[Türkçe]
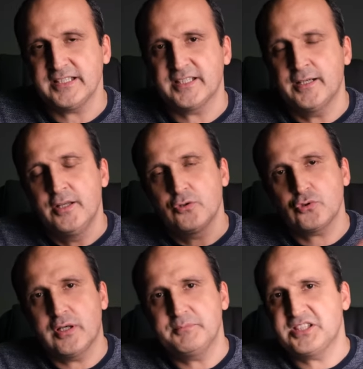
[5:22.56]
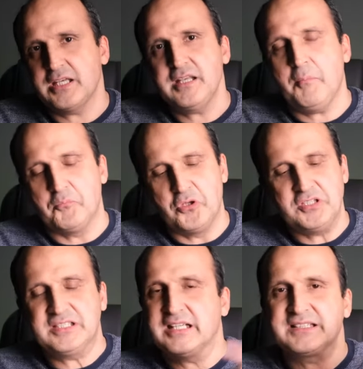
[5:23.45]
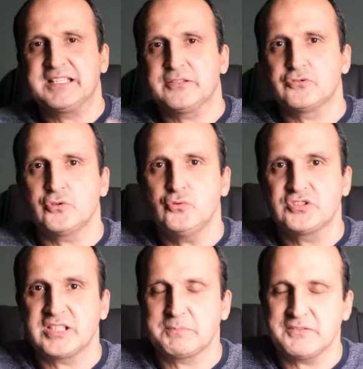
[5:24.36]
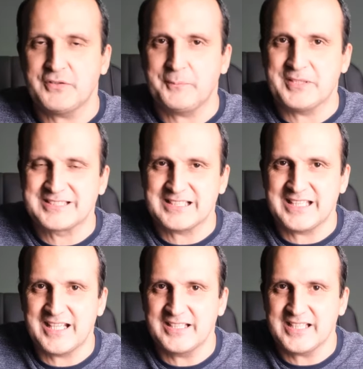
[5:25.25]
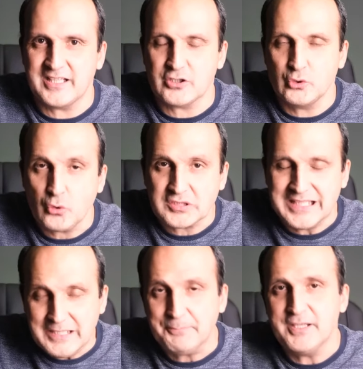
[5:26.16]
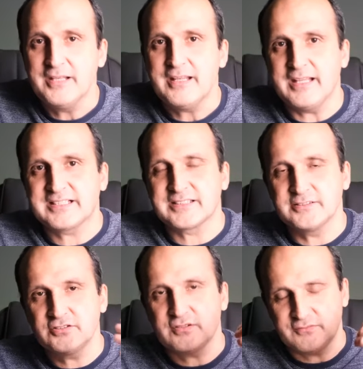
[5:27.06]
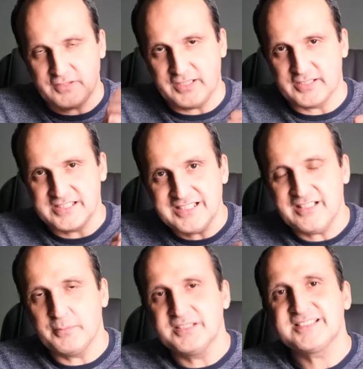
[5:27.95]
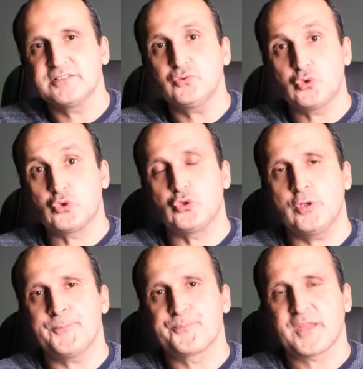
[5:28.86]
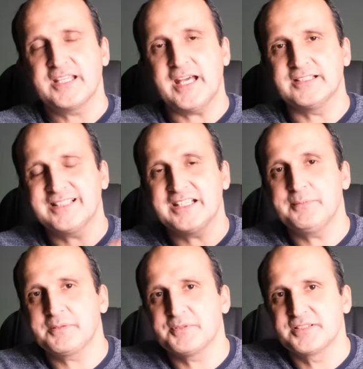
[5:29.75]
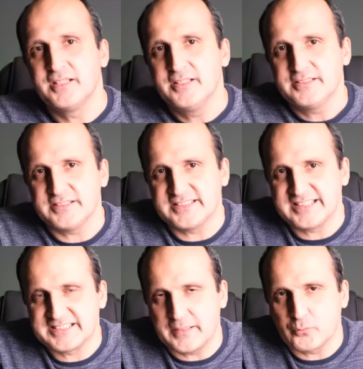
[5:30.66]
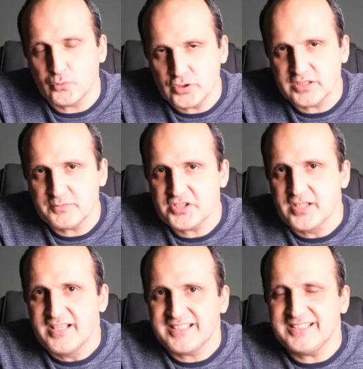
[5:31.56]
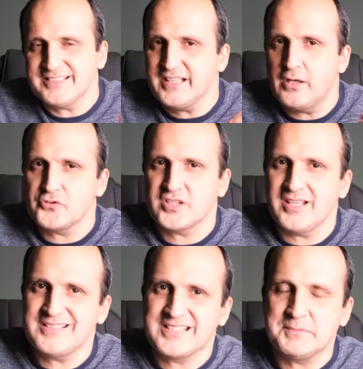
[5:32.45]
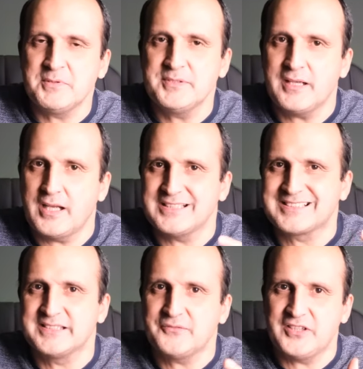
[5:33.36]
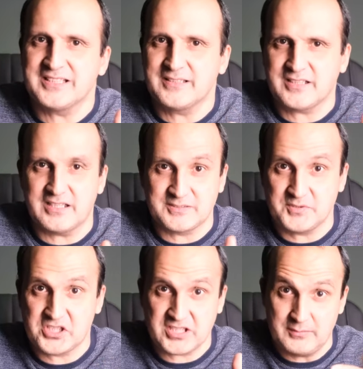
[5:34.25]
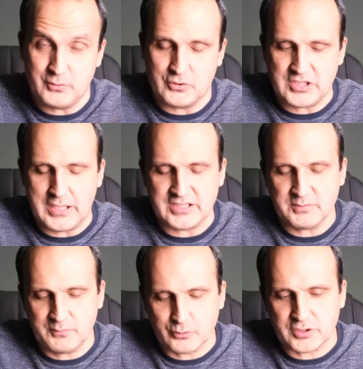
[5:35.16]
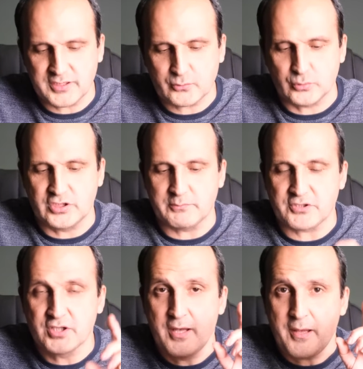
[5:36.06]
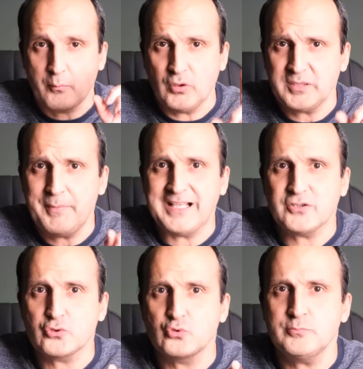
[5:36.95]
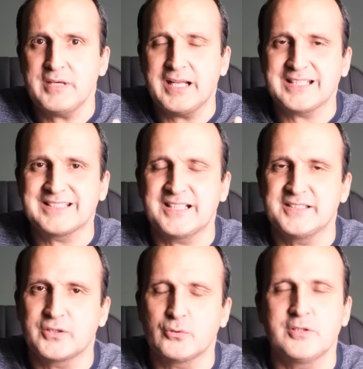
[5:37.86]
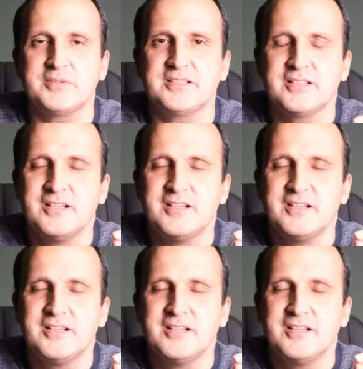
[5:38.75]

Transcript: Ya da şu an bir şey yapmıyor, internette geziyor, yüksek bir FPS değerine gerek yok deyip ekranın e, yenileme hızını düşürüyor. Yani dinamik bir e, sistem kullanılmış ki daha önceki S21 ailesinde filan da karşımıza çıkan bir özellikti bu. Burada da kullanılmış. Bu arada belki şunu merak edenler olabilir.